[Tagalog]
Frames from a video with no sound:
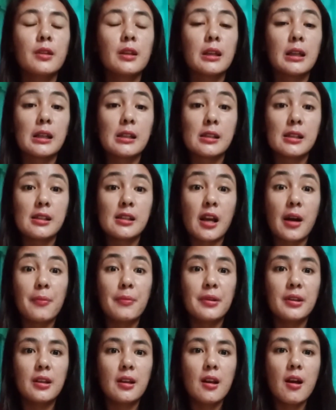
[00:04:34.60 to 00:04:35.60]
kasi
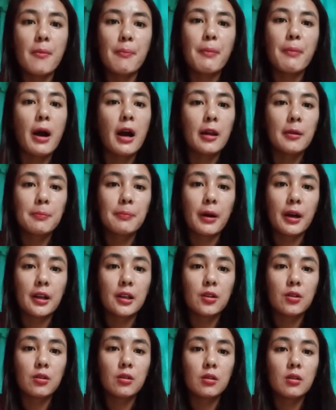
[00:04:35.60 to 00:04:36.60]
sabi nilang pangit-pangit
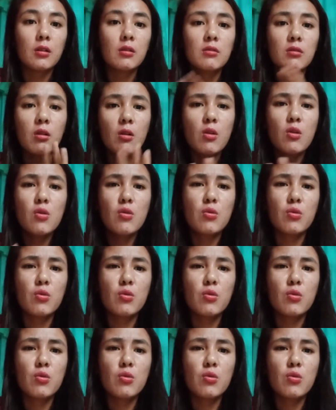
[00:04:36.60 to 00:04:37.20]
ko na doon. No!